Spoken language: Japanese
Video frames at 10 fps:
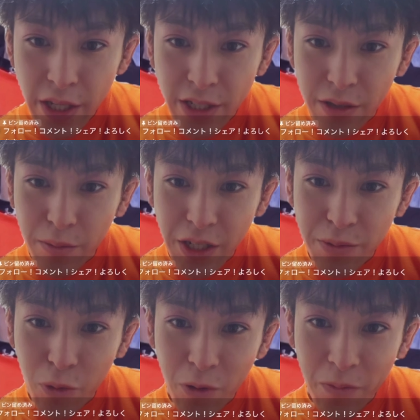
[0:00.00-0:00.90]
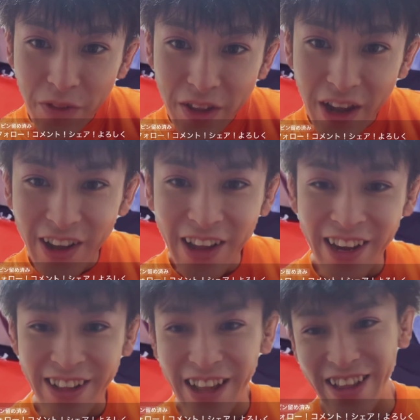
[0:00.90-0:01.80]
マジのやつマジモン
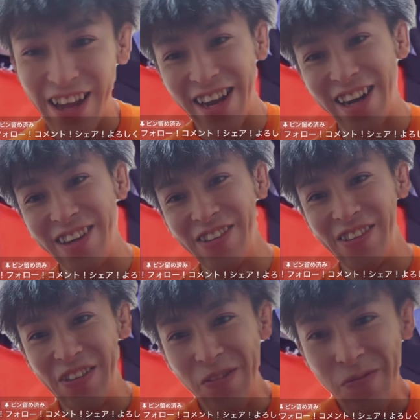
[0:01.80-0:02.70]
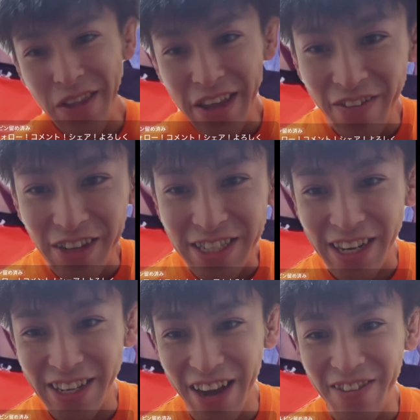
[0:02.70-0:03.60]
何何何が山
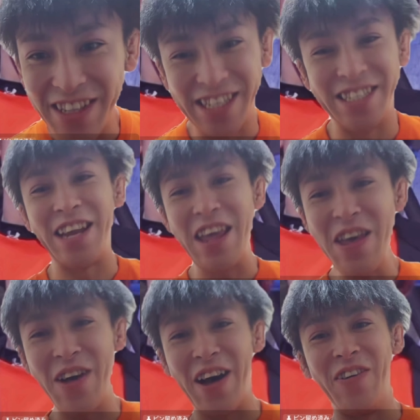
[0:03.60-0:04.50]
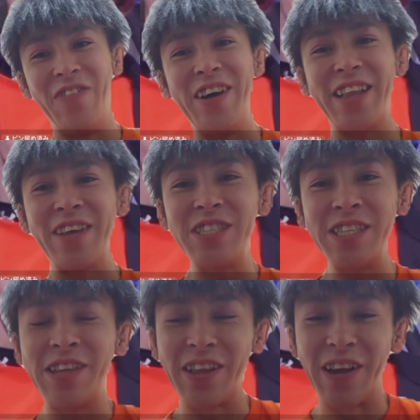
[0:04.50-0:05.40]
ちゃん山ちゃんじゃねえわ。お前ら楽
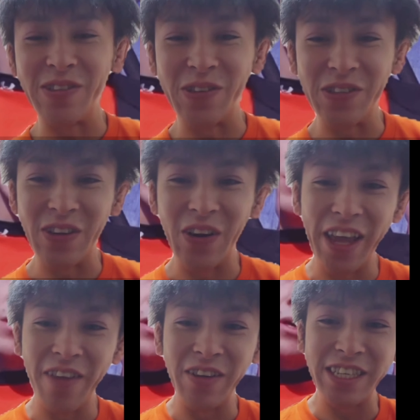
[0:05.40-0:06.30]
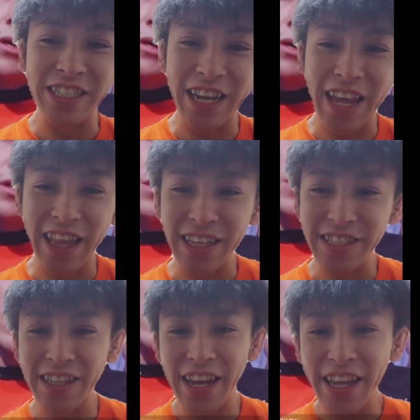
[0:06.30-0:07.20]
しんでるだろ、そろそろ。山ちゃんじゃねえってや
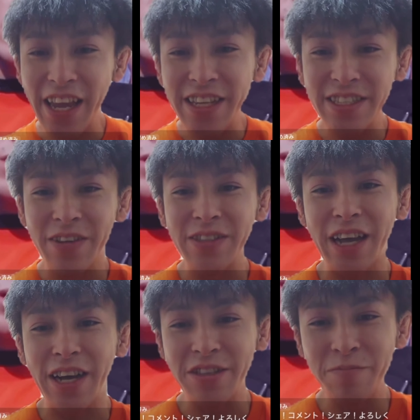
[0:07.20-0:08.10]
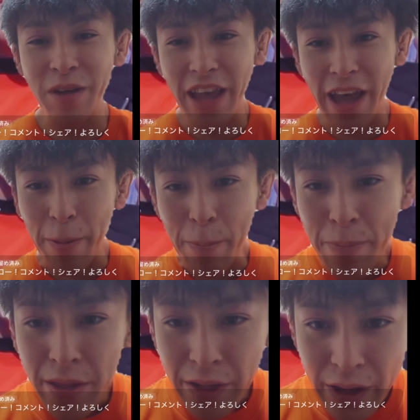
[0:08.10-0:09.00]
つ。何県に住んでますか群馬県。
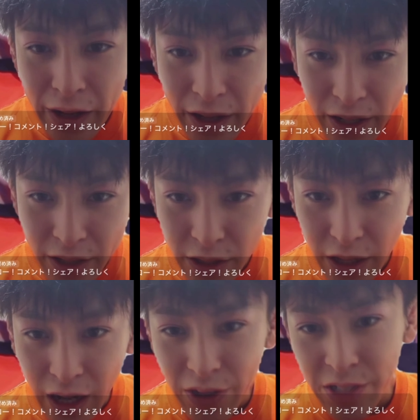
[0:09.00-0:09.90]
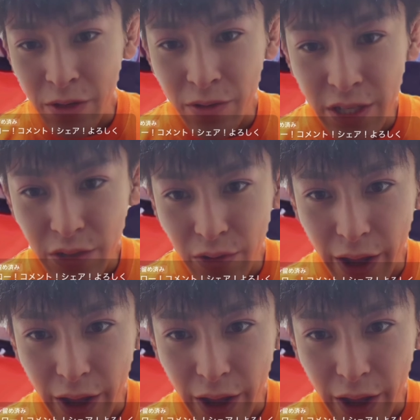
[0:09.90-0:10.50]
川島と同